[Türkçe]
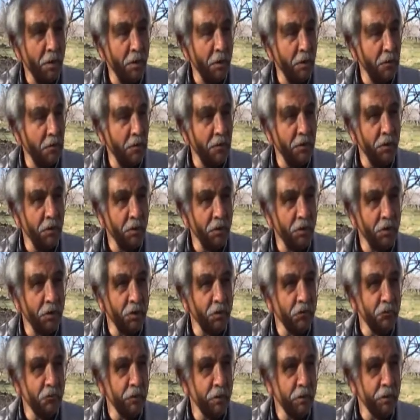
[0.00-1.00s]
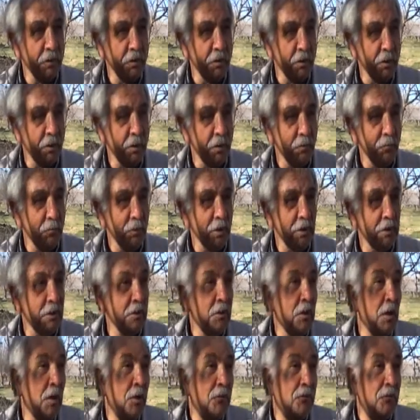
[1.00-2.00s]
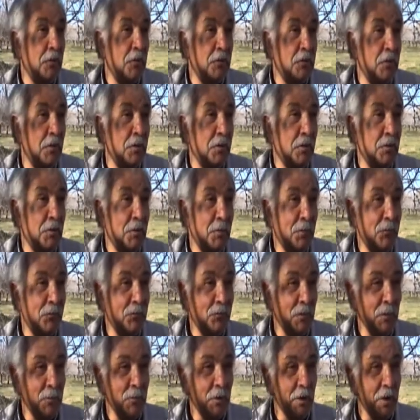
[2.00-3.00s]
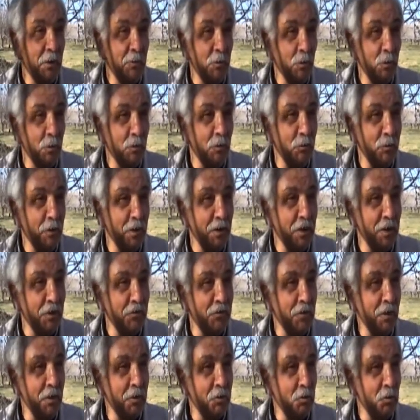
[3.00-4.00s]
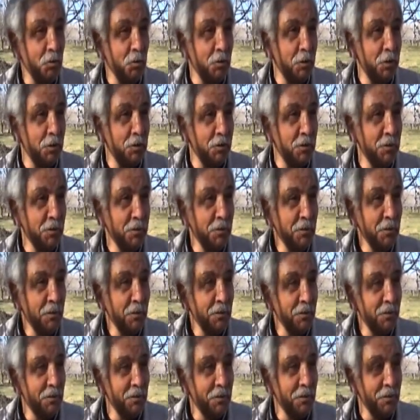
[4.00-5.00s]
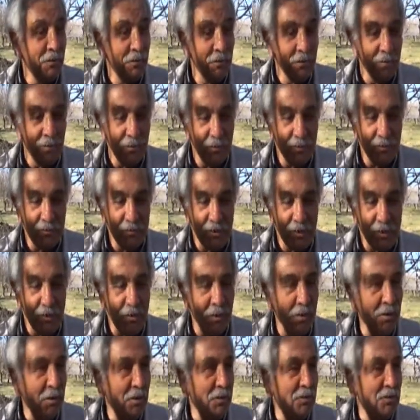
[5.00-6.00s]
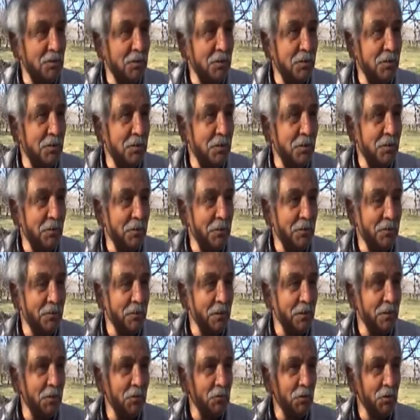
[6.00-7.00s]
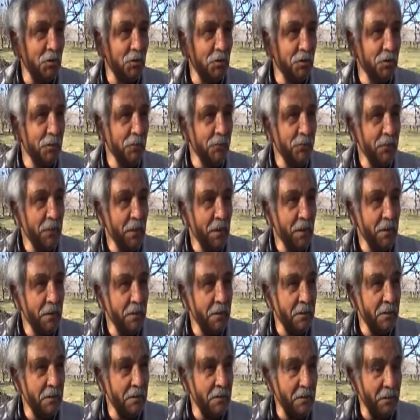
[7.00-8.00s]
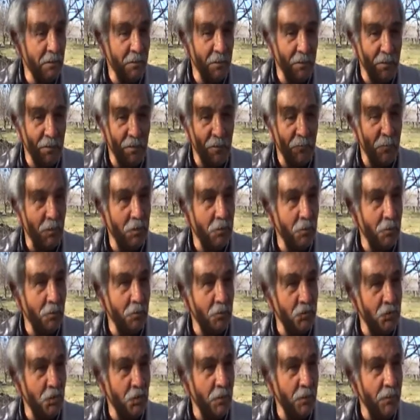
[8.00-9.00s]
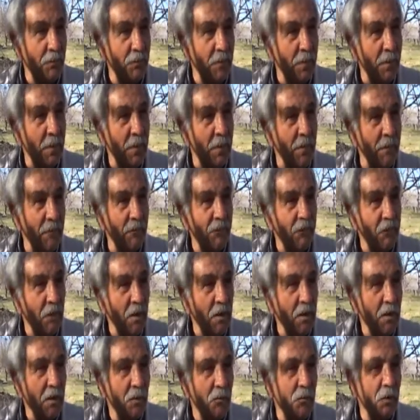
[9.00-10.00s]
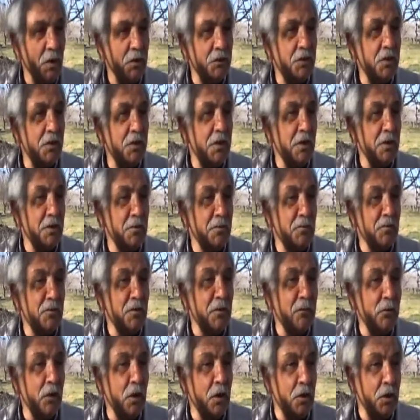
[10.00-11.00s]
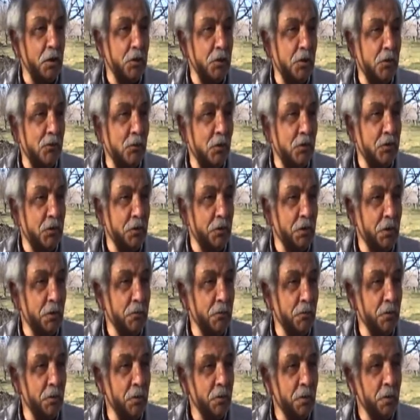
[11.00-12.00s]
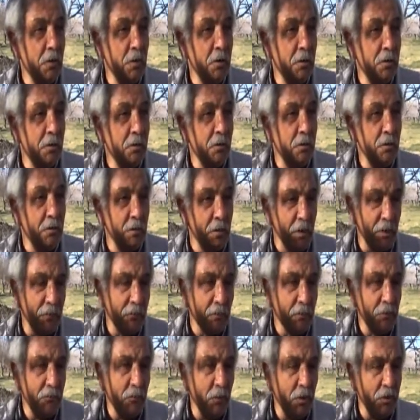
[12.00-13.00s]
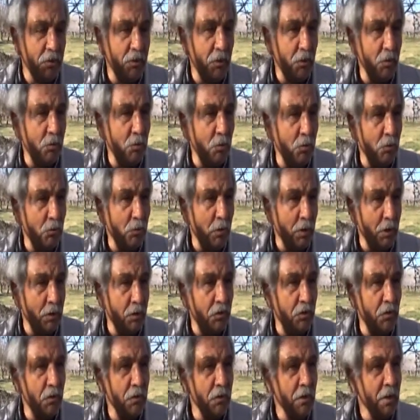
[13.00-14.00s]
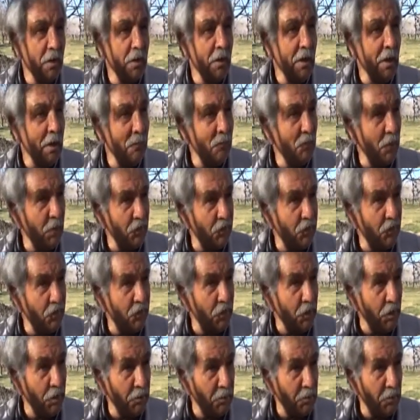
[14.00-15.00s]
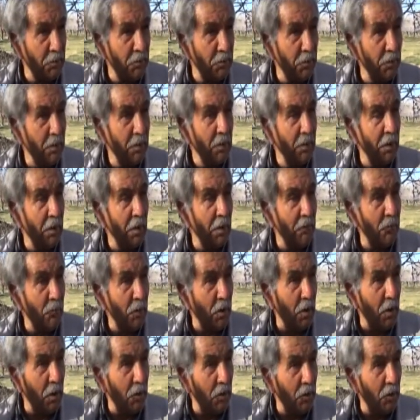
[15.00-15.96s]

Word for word: 6 derece civarında belki daha fazladır. Bilemiyorum. Ben eksi 6 olarak e, şeyde e, izlediğim için e, yani meteorolojide. Siz gece bahçedeydiniz. Bahçedeydim. E, sabaha kadar bahçeyi bahçedeydim. Bahçeyi korumak için çalıştınız. Evet. Bahçeyi korumak için hem lastik yaktık hem